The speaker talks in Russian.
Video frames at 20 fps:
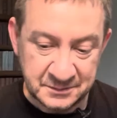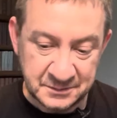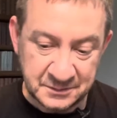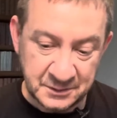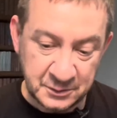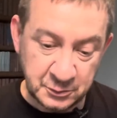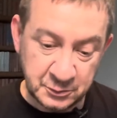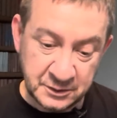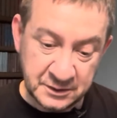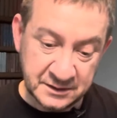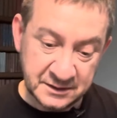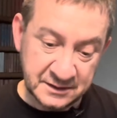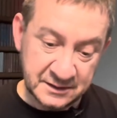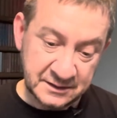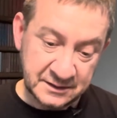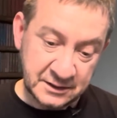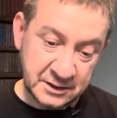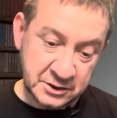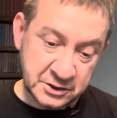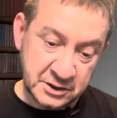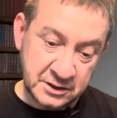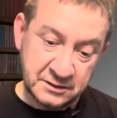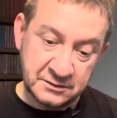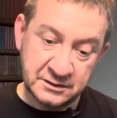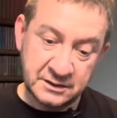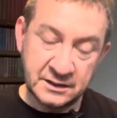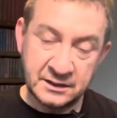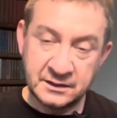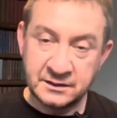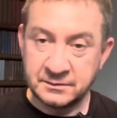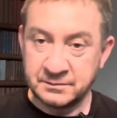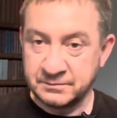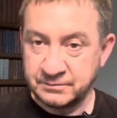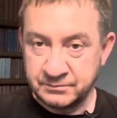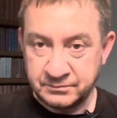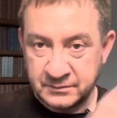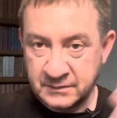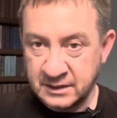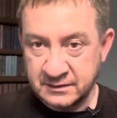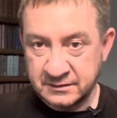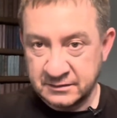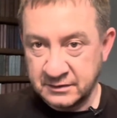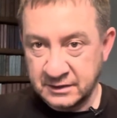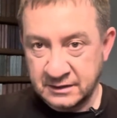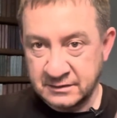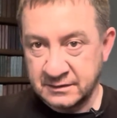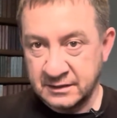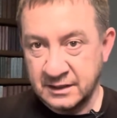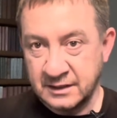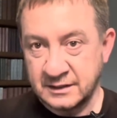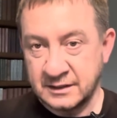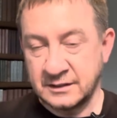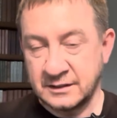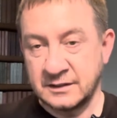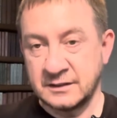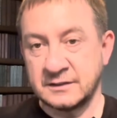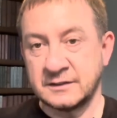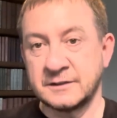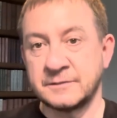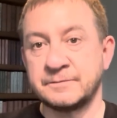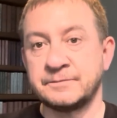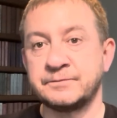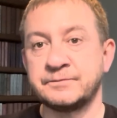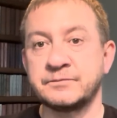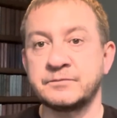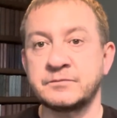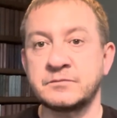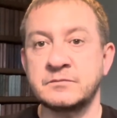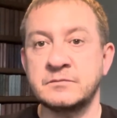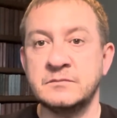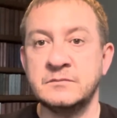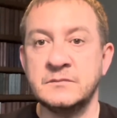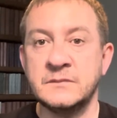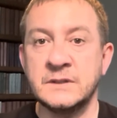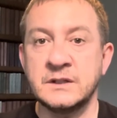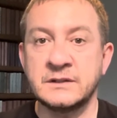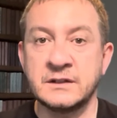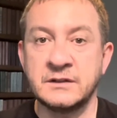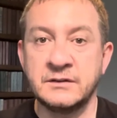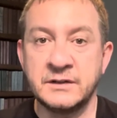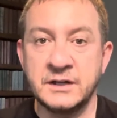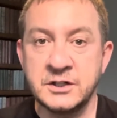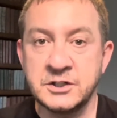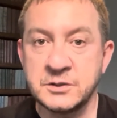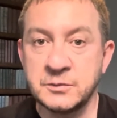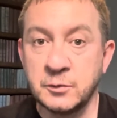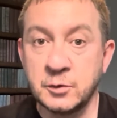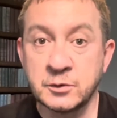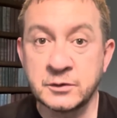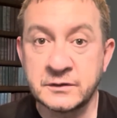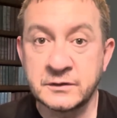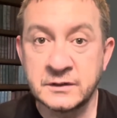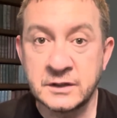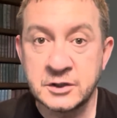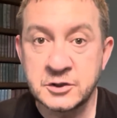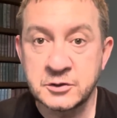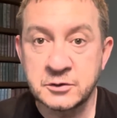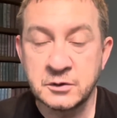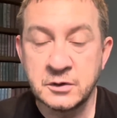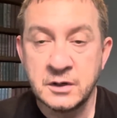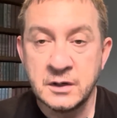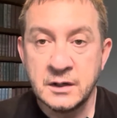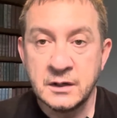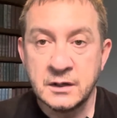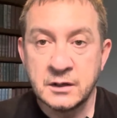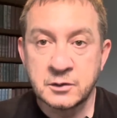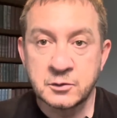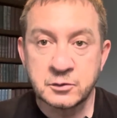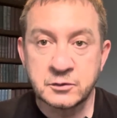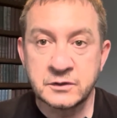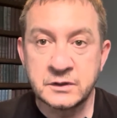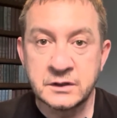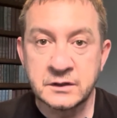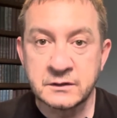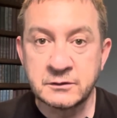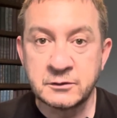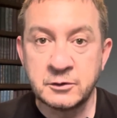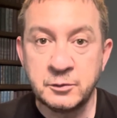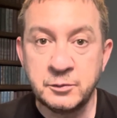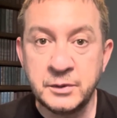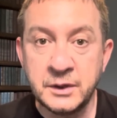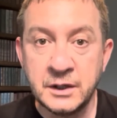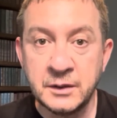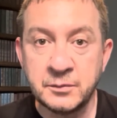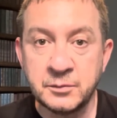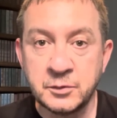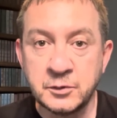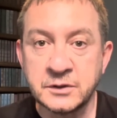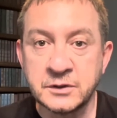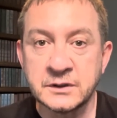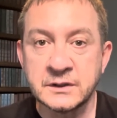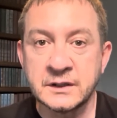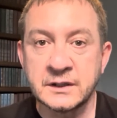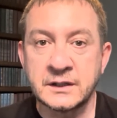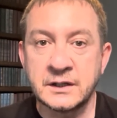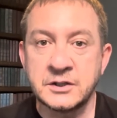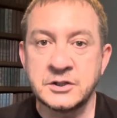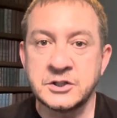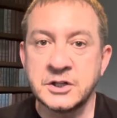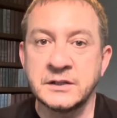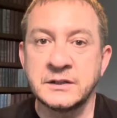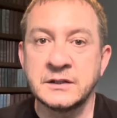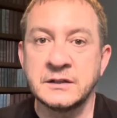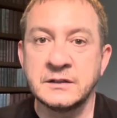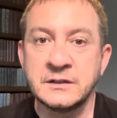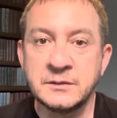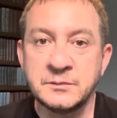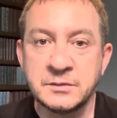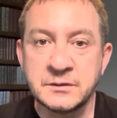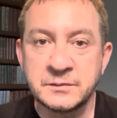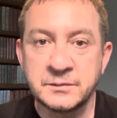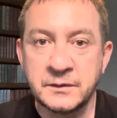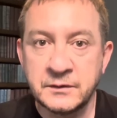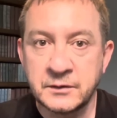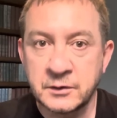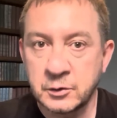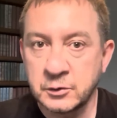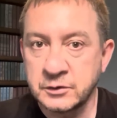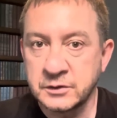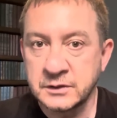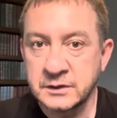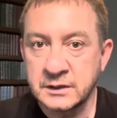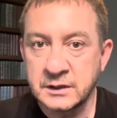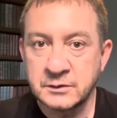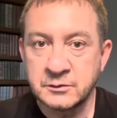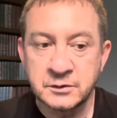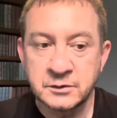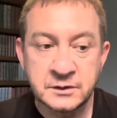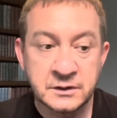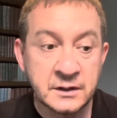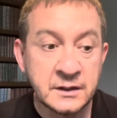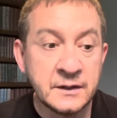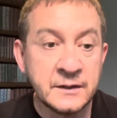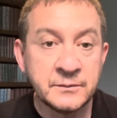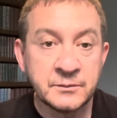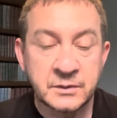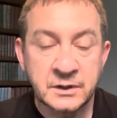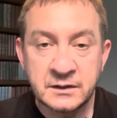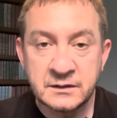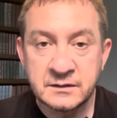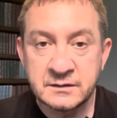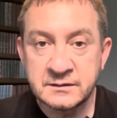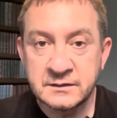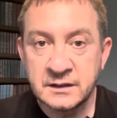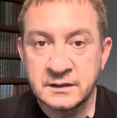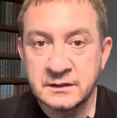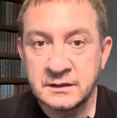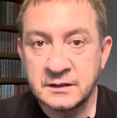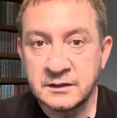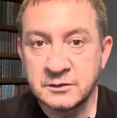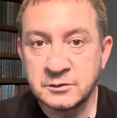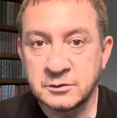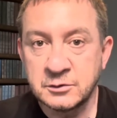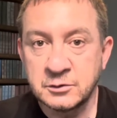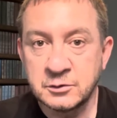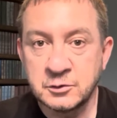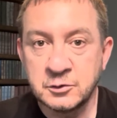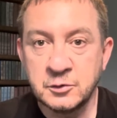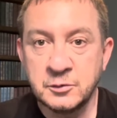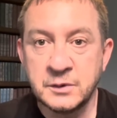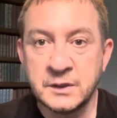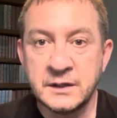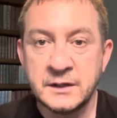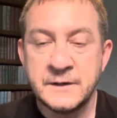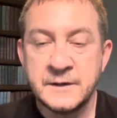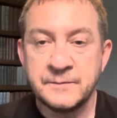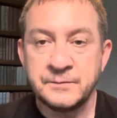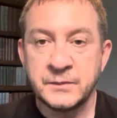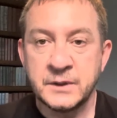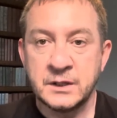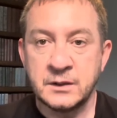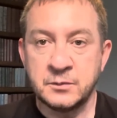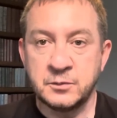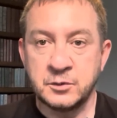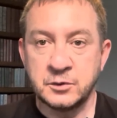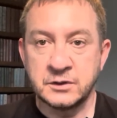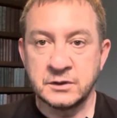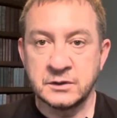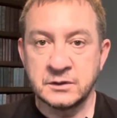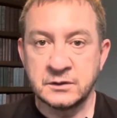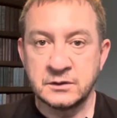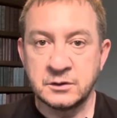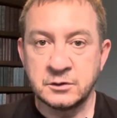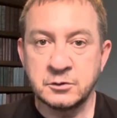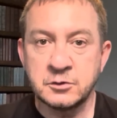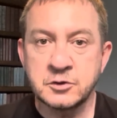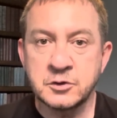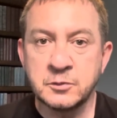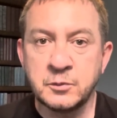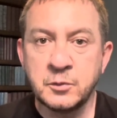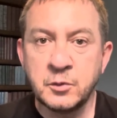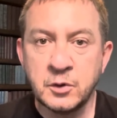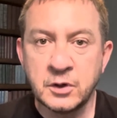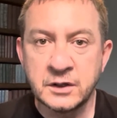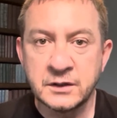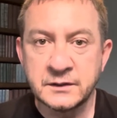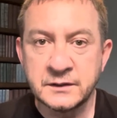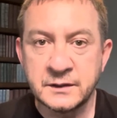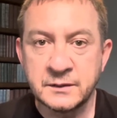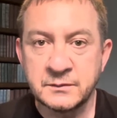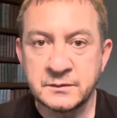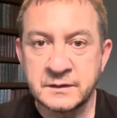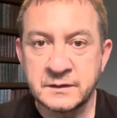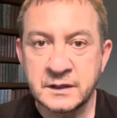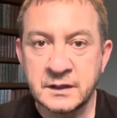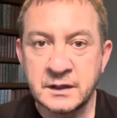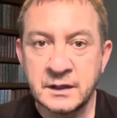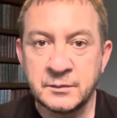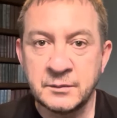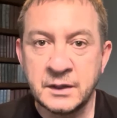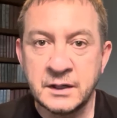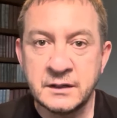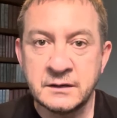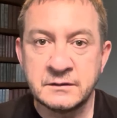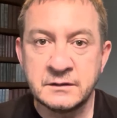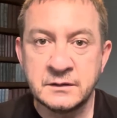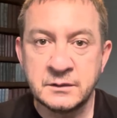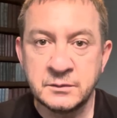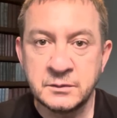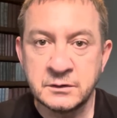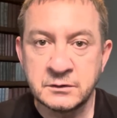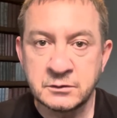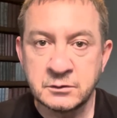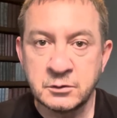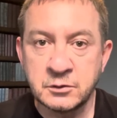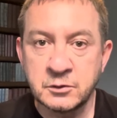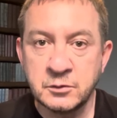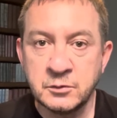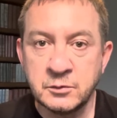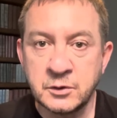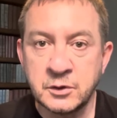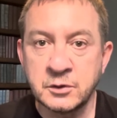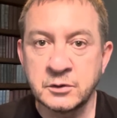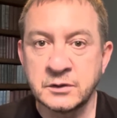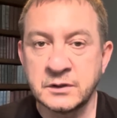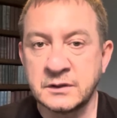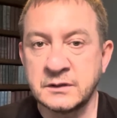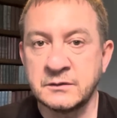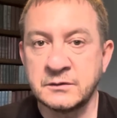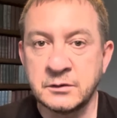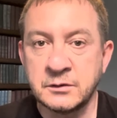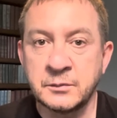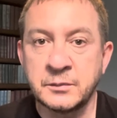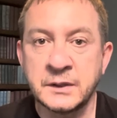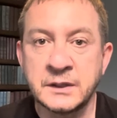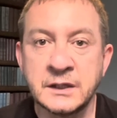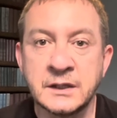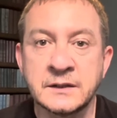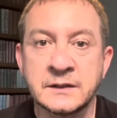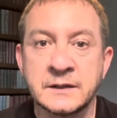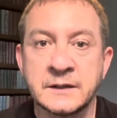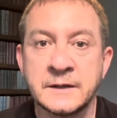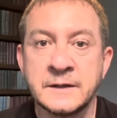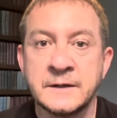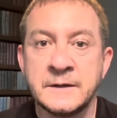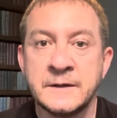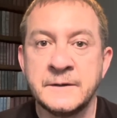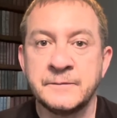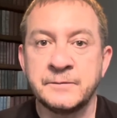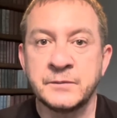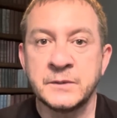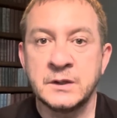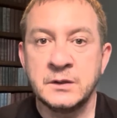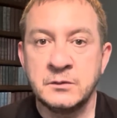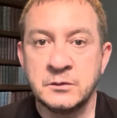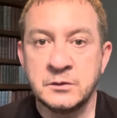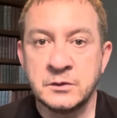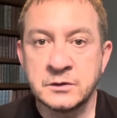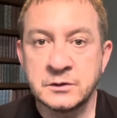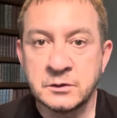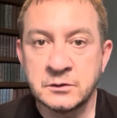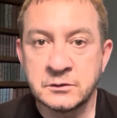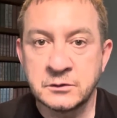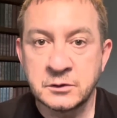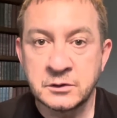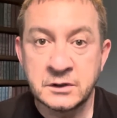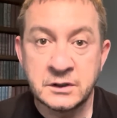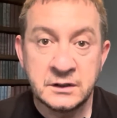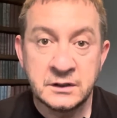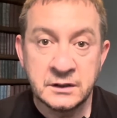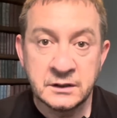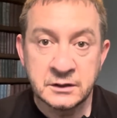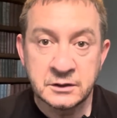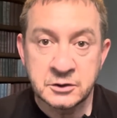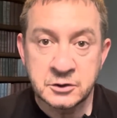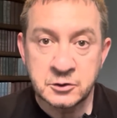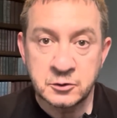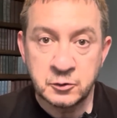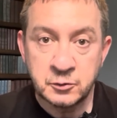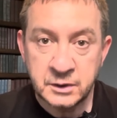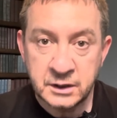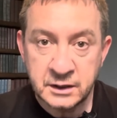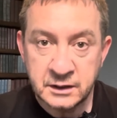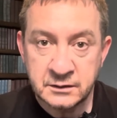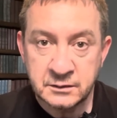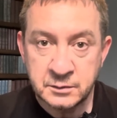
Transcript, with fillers: люди ангажированные или для своих целей каких-то это говорящие могут сказать, что русские разлюбили Путина окончательно и бесповоротно, как вот пролистайте ленту Ютуба, э, Путин не то что болен там 40 болезнями и скоро умрет, это все понятно, вот, он только делает, что умирает.